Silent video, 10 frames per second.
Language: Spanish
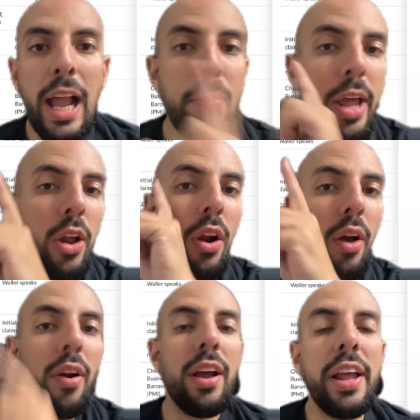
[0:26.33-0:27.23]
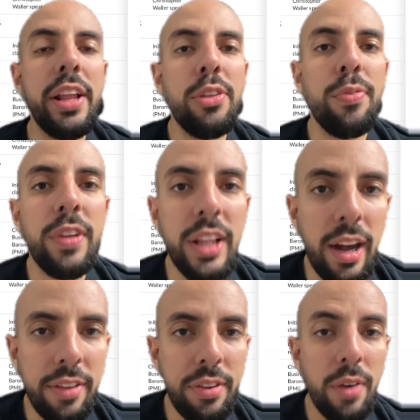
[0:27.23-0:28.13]
El miércoles va Christopher de la
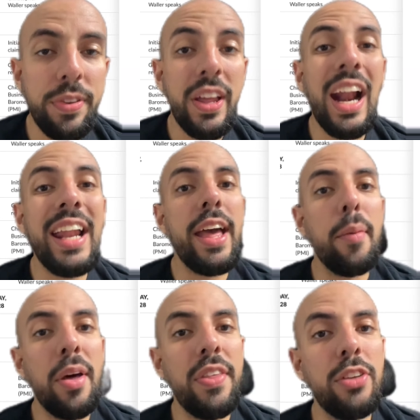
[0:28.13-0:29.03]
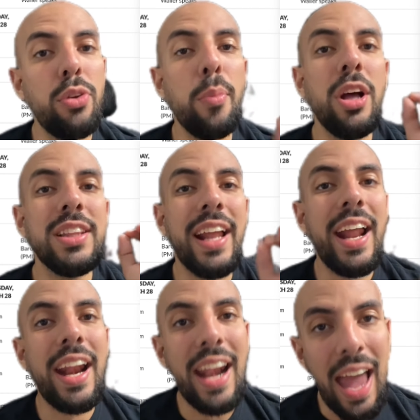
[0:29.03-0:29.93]
Reserva Federal y además de eso vamos a
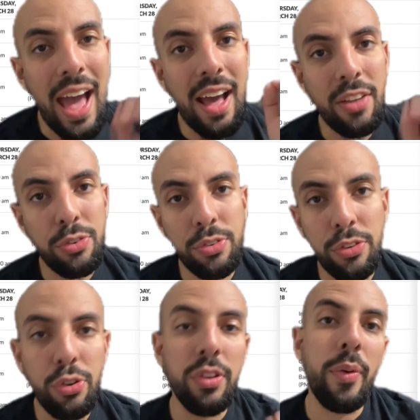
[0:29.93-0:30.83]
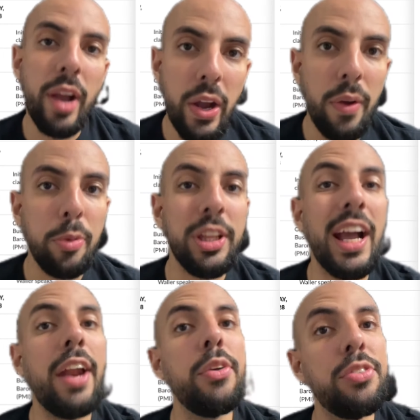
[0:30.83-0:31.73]
tener la Asociación de Banqueros
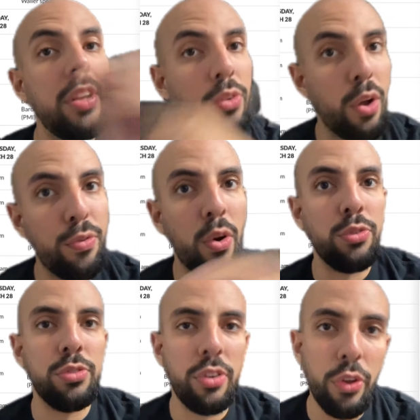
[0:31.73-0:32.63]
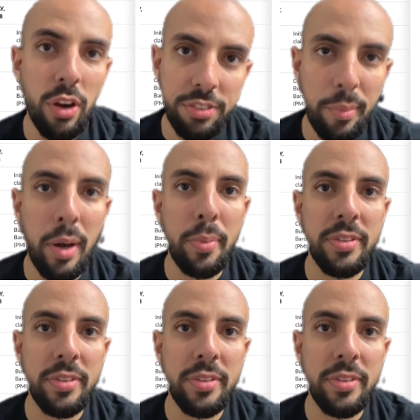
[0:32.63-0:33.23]
Hipotecarios diciendo que fue lo sucedido la semana